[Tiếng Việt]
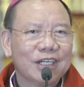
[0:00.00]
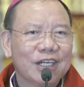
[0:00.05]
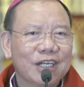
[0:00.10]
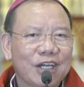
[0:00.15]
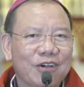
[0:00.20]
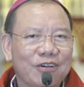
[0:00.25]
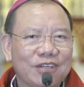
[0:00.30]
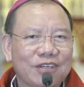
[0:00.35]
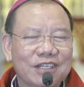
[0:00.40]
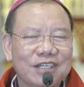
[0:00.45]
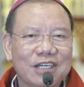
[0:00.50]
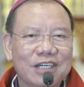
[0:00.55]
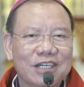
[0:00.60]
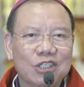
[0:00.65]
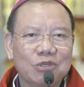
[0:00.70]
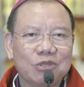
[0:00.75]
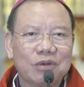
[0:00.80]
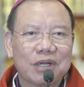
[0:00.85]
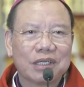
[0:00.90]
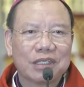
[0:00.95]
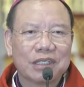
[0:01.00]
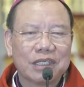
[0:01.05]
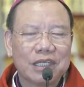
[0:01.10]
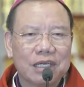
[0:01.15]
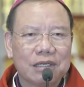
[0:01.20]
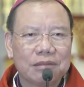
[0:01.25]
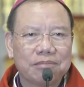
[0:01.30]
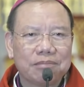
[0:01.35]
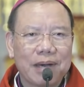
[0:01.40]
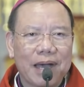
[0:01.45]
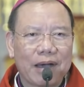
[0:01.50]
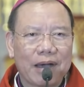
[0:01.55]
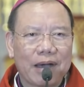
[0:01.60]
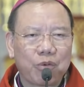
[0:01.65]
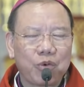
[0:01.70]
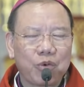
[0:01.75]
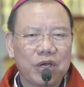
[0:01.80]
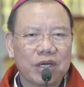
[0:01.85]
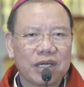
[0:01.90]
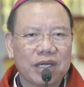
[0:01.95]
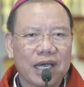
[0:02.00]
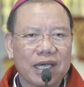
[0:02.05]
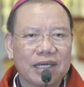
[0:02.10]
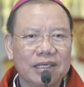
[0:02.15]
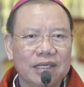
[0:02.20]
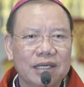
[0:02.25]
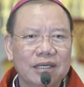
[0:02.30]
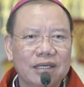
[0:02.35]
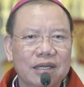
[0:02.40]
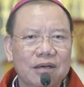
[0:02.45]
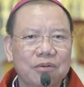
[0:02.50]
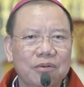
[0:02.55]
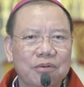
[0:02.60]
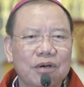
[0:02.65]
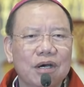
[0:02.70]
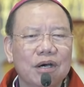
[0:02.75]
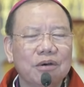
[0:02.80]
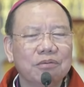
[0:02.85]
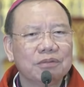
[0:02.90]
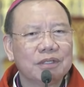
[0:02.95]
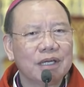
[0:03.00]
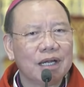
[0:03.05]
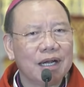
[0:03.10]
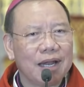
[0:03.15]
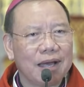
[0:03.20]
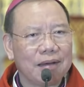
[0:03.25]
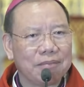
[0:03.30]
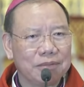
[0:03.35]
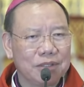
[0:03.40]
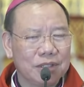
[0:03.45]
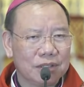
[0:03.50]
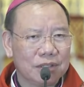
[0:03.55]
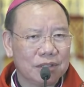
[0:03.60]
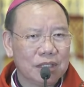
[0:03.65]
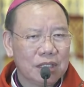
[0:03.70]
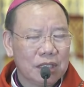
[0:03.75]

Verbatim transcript: Con người dù là tiền bạc, quyền hành đến đâu không thể làm được.